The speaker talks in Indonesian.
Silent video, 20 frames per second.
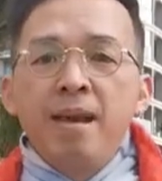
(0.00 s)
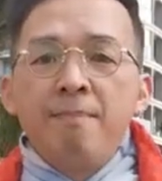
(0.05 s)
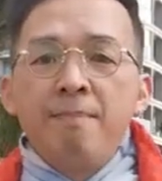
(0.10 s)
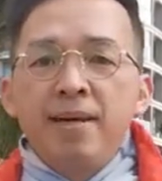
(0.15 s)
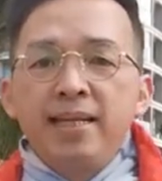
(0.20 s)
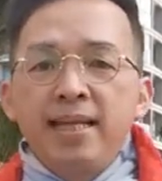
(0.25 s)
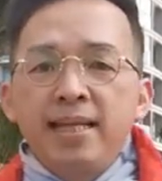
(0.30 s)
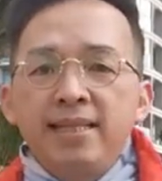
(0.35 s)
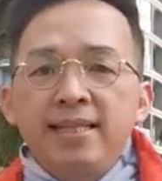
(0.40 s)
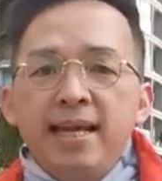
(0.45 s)

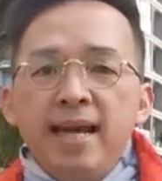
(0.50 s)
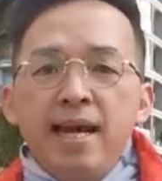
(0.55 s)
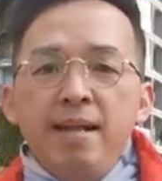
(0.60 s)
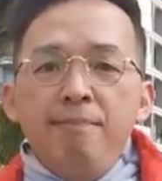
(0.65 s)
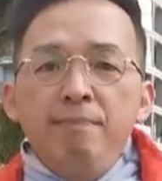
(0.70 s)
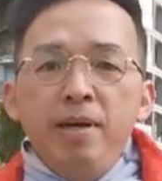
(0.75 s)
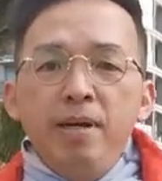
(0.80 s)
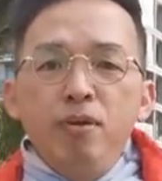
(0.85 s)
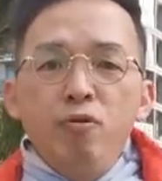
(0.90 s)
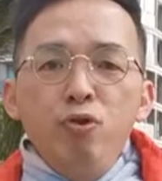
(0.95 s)
Pada saat
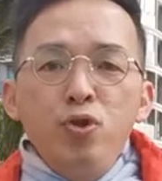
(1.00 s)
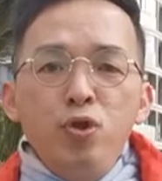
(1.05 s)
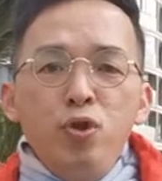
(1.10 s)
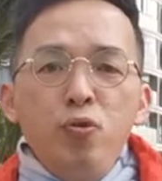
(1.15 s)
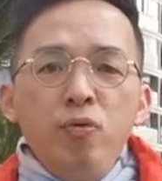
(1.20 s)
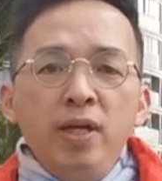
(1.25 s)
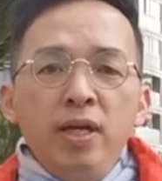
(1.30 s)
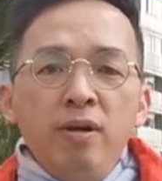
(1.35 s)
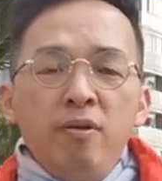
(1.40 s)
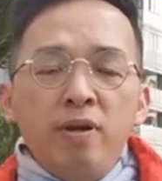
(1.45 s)

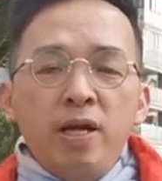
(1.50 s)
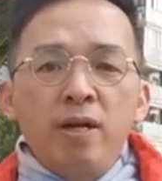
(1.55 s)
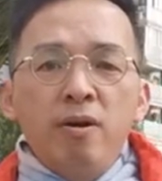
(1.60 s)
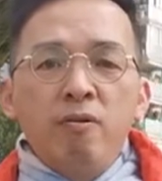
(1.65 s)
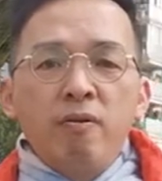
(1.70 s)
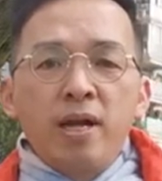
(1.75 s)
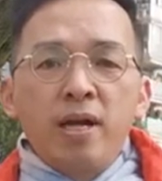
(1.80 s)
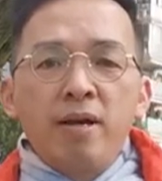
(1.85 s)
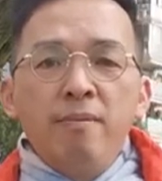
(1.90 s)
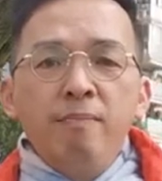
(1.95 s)
mengunjungi
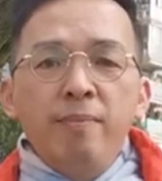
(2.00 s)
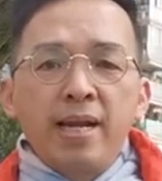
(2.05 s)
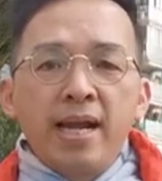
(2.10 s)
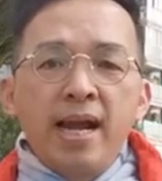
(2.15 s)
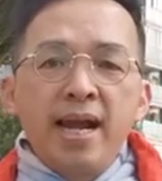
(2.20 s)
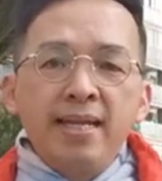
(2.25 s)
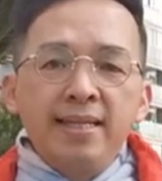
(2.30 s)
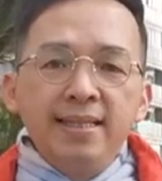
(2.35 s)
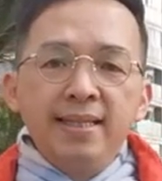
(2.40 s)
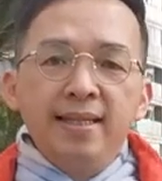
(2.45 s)
orang-orang
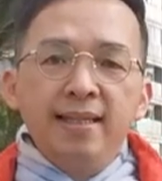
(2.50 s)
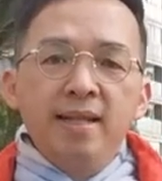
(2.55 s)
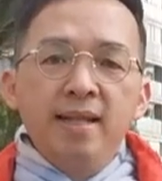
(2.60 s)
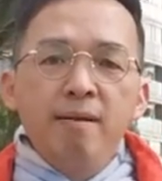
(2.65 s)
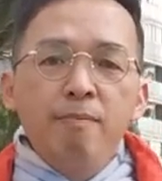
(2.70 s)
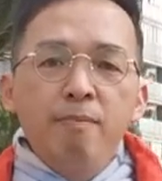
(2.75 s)
berhasil,